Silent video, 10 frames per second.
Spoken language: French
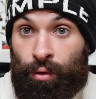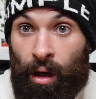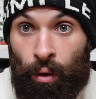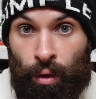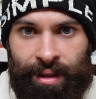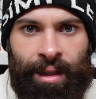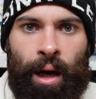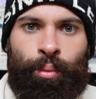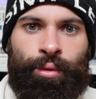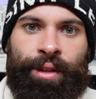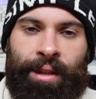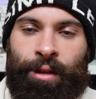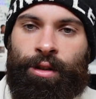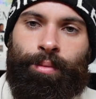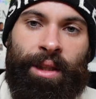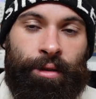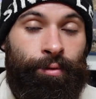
cas, l'Oscar pour Denis Cosmic.